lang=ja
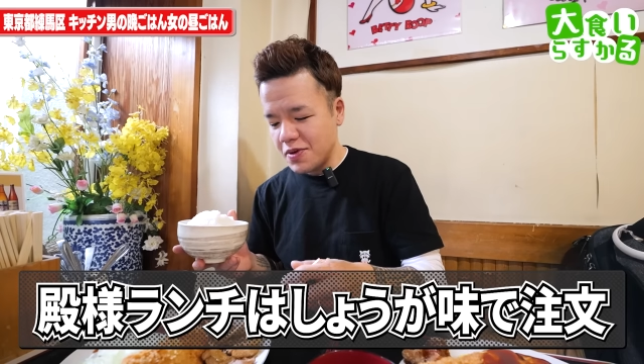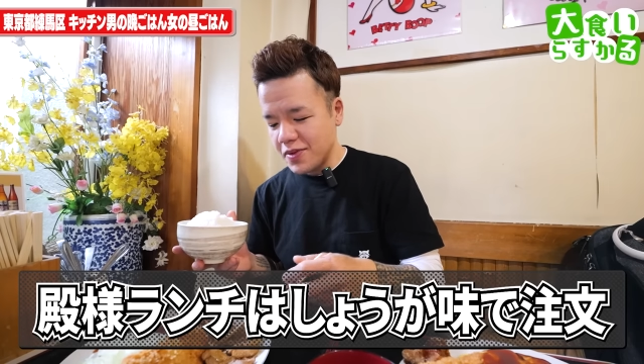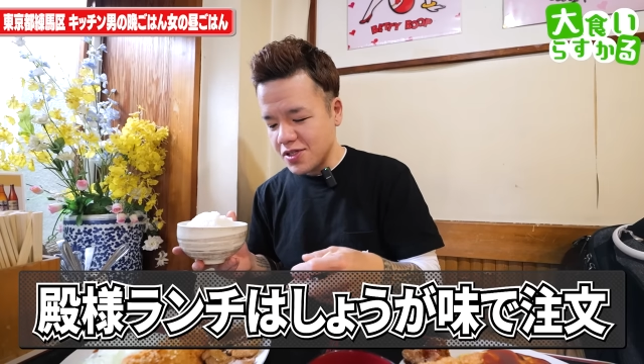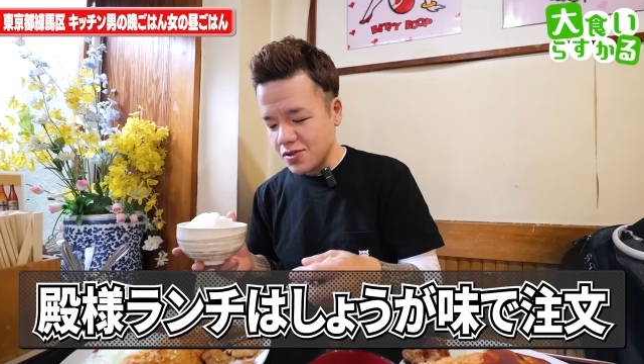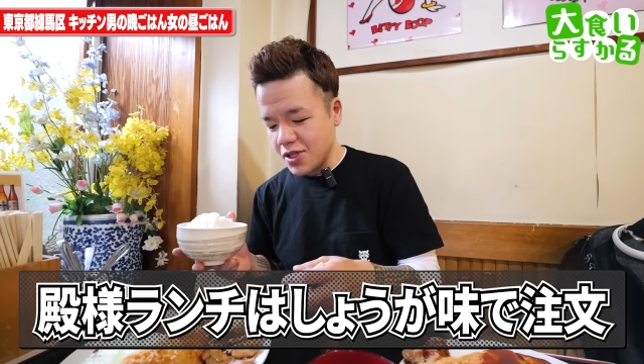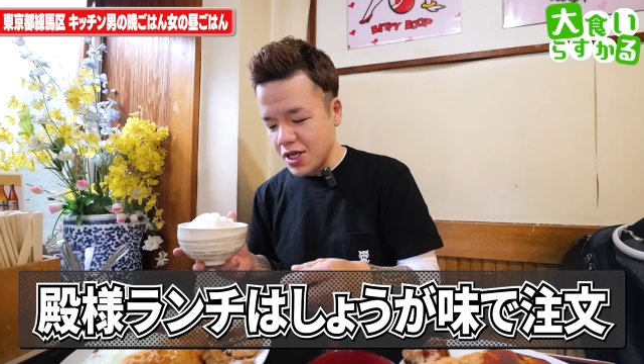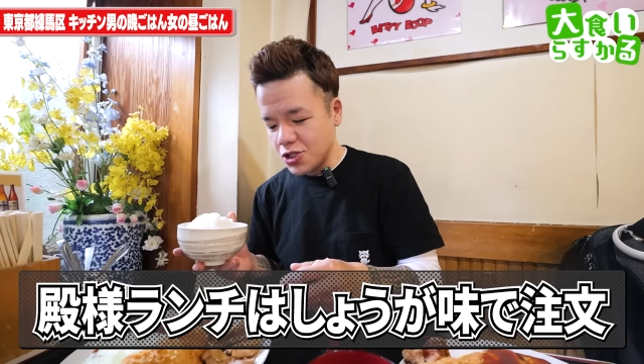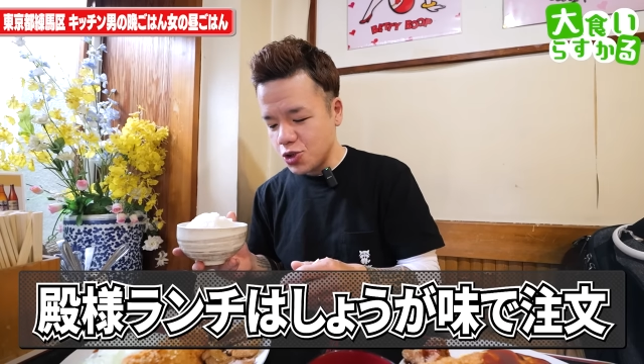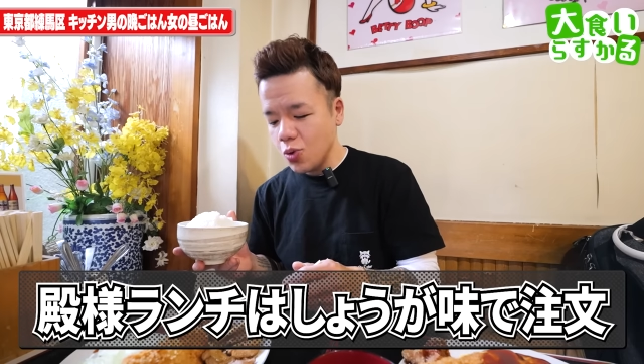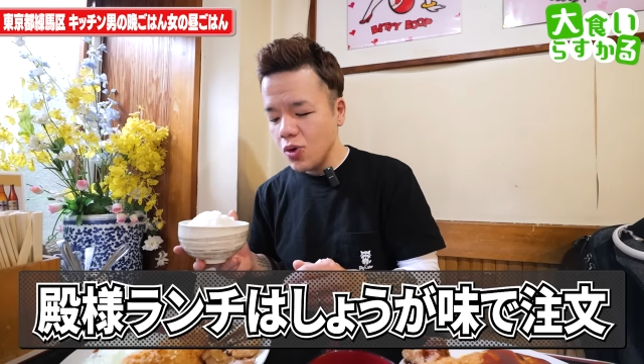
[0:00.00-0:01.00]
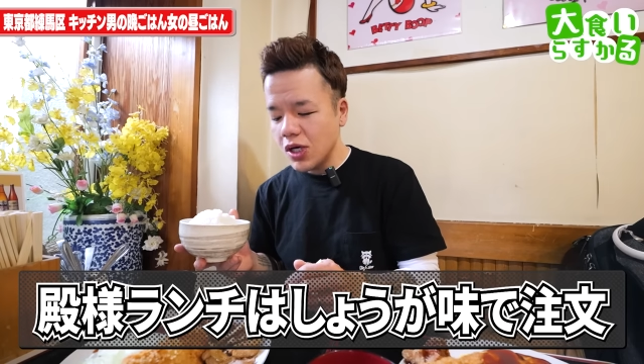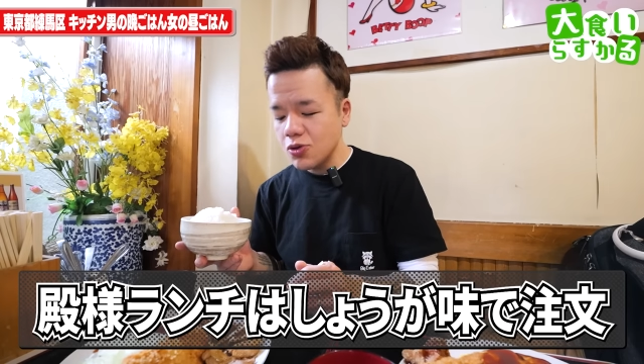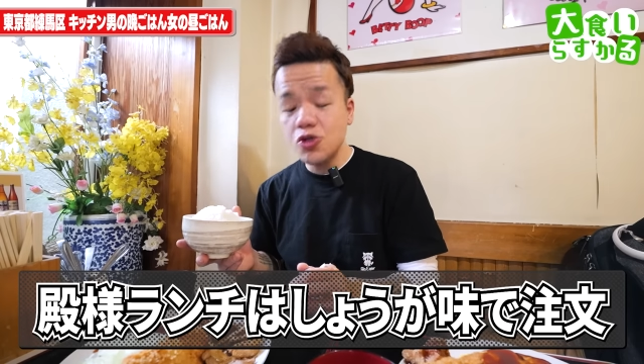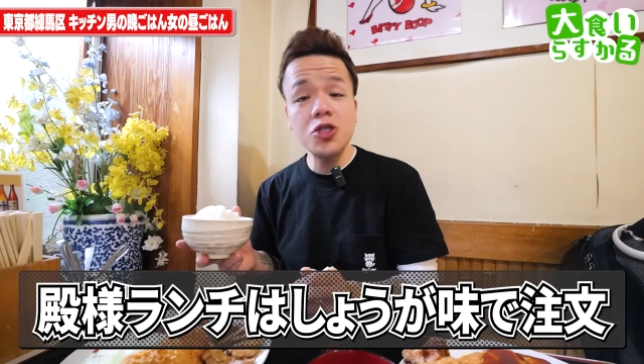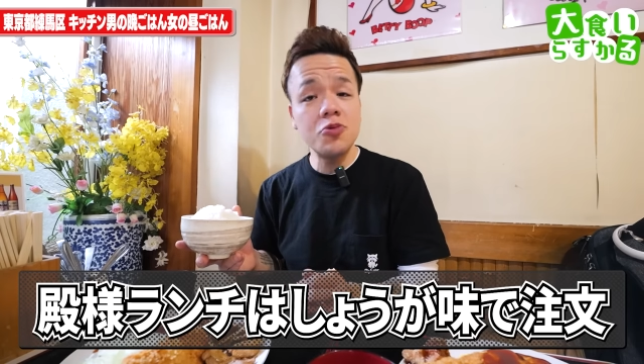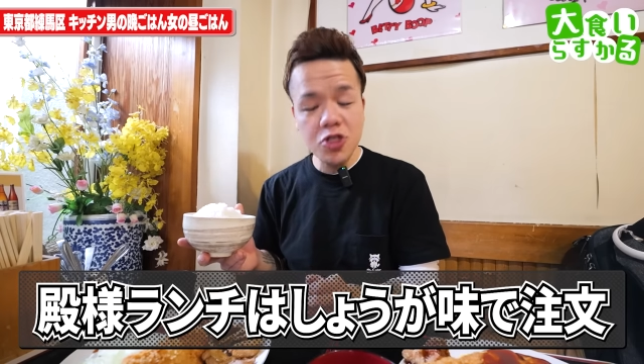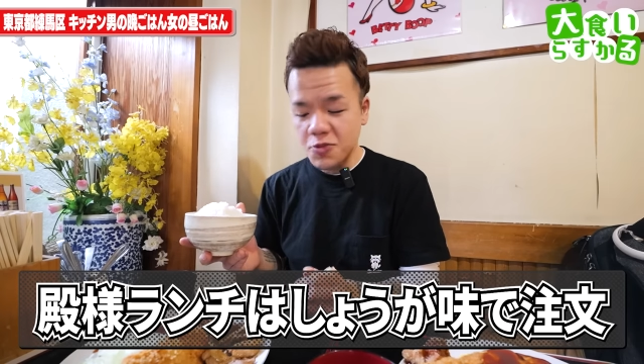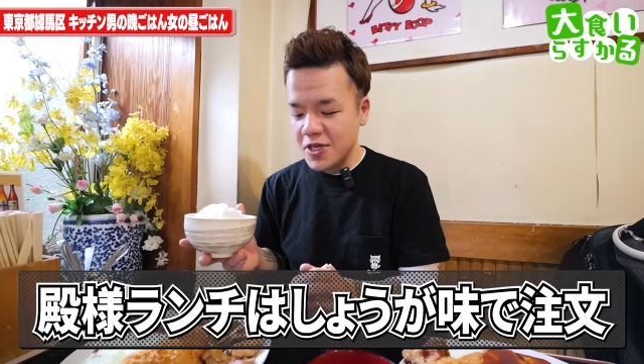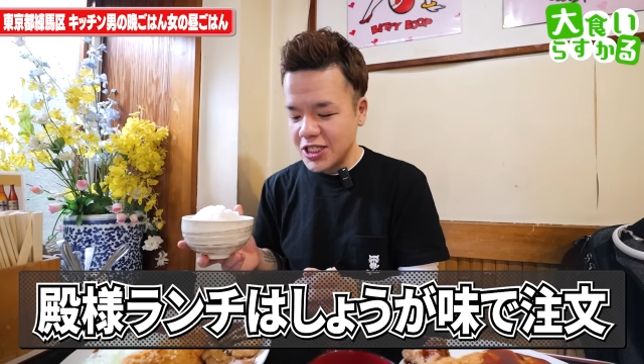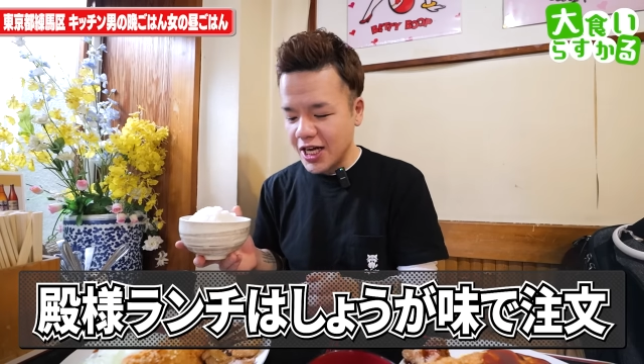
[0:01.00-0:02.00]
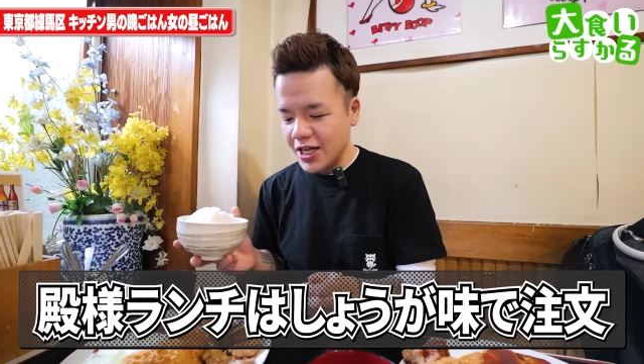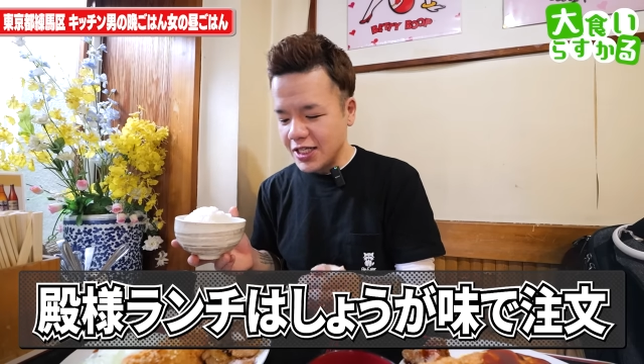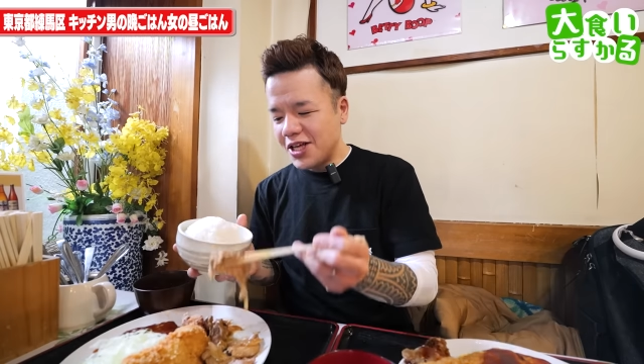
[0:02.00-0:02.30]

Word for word: べますんで、生姜を注文しました。